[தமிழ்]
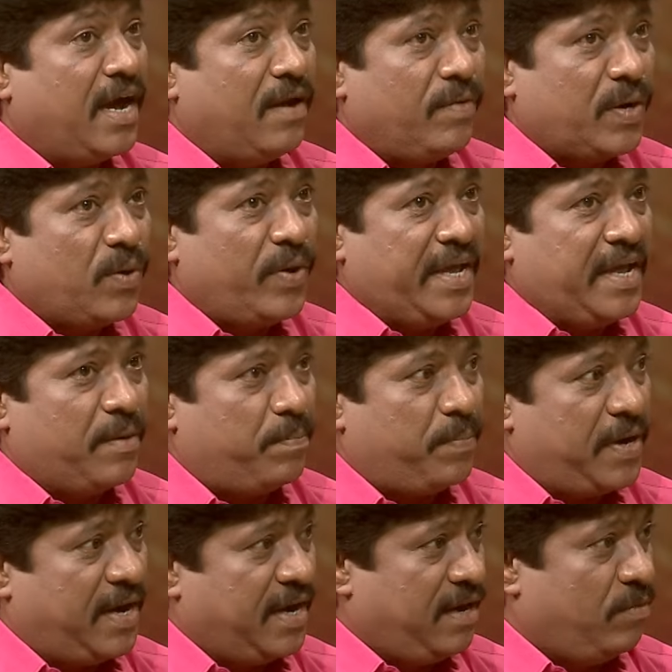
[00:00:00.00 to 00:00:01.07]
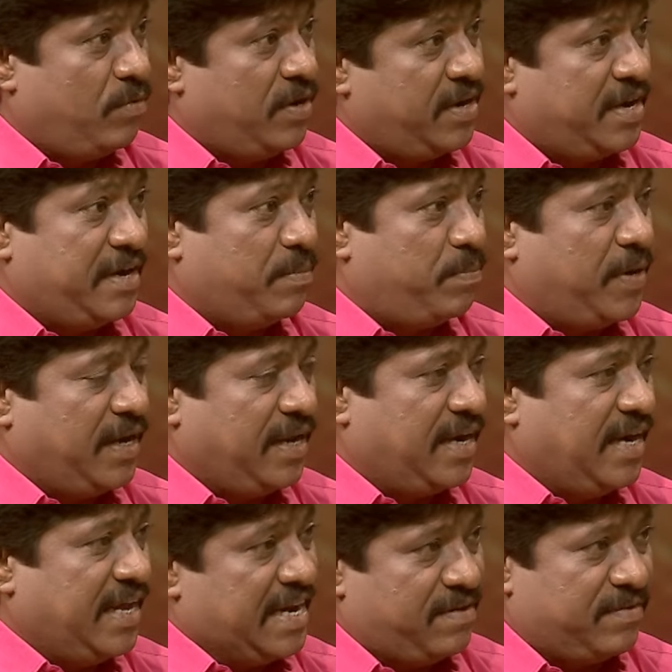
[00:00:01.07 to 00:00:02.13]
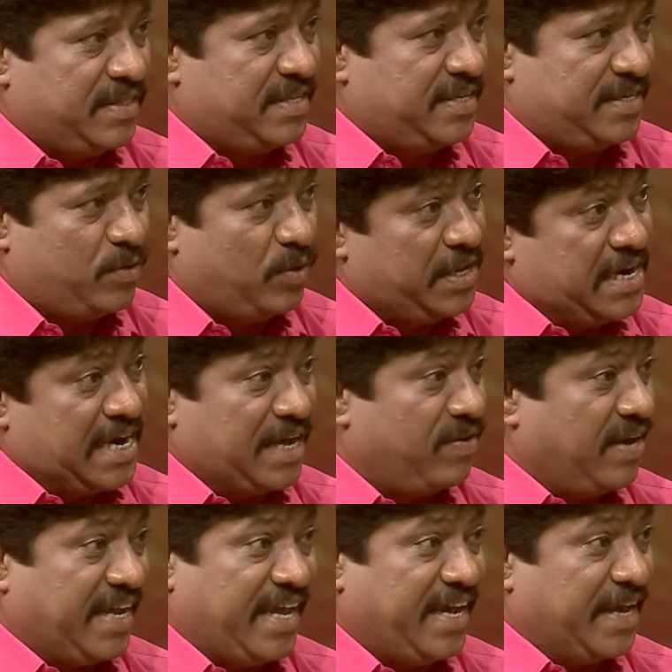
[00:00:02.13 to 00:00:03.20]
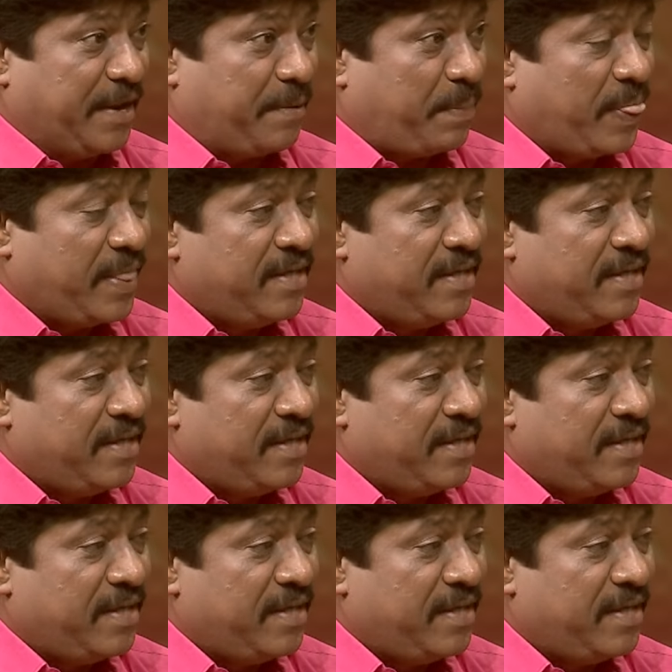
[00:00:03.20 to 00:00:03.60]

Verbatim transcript: அவருடைய பாடல் ஒன்று ரெண்டு பாடல்களை நான் வந்து ஒளிநாடாவில் கேட்குறேன்